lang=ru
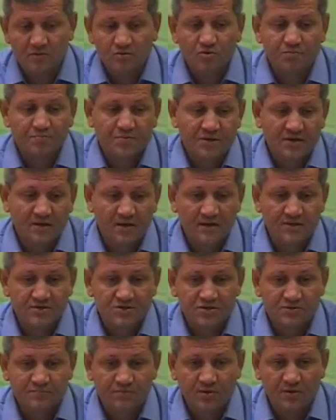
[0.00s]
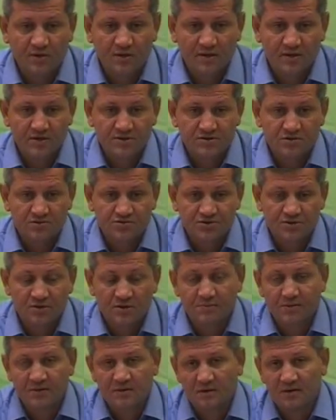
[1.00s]
Ну, при наличии спора, конечно, уже
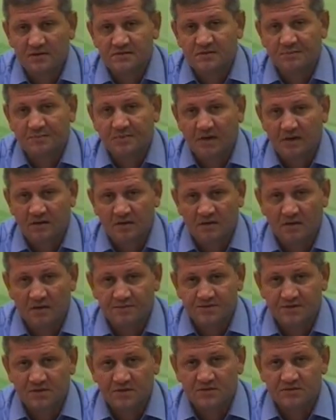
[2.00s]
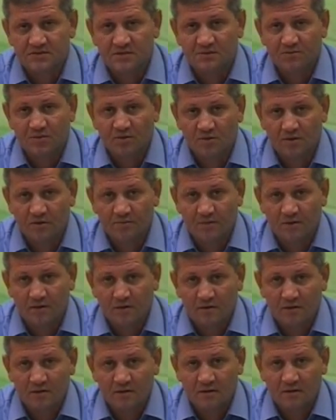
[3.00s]
определяется порядок общения с ребенком.
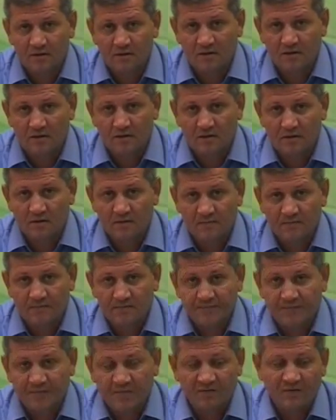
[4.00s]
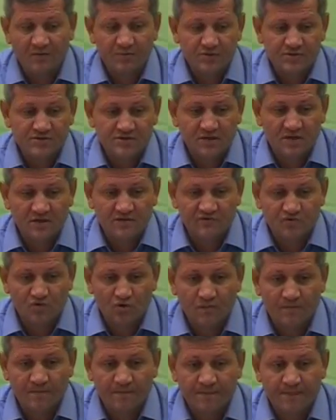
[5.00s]
Вопрос стоит в
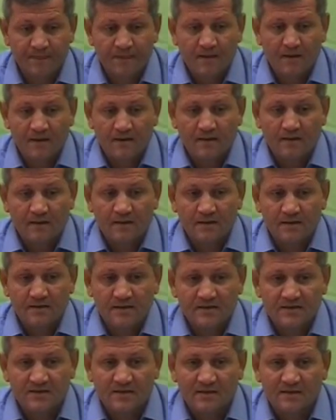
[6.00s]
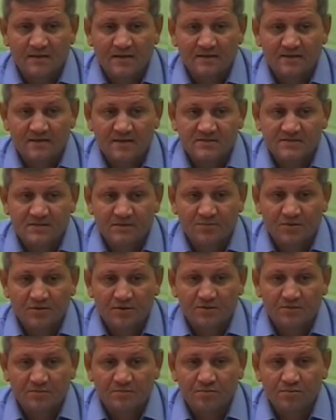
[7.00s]
том, если отец
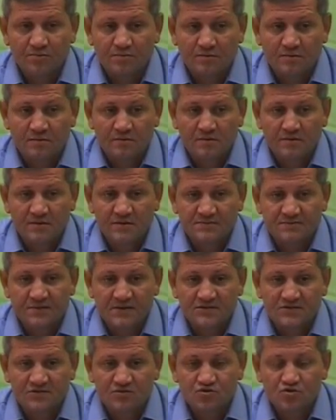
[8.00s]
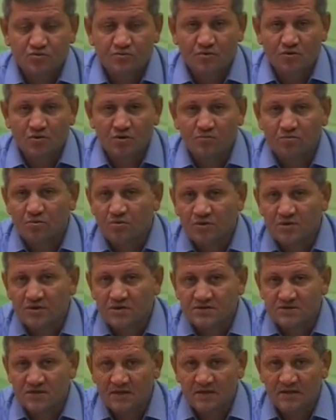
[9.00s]
заберет, не спросил супруга, будет
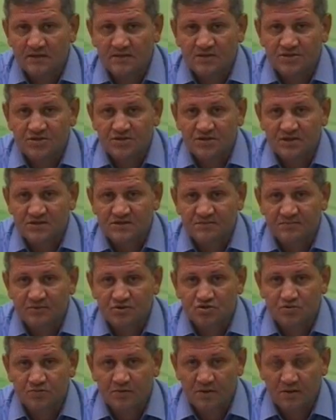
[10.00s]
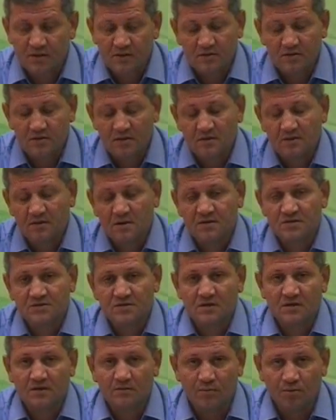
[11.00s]
ли это считаться преступлением. Нет, конечно,
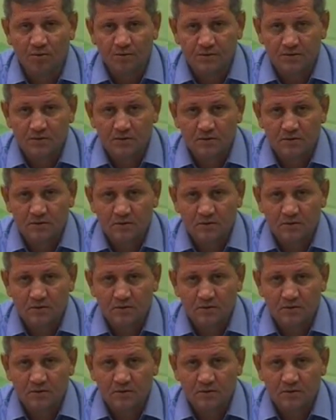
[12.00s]
не будет.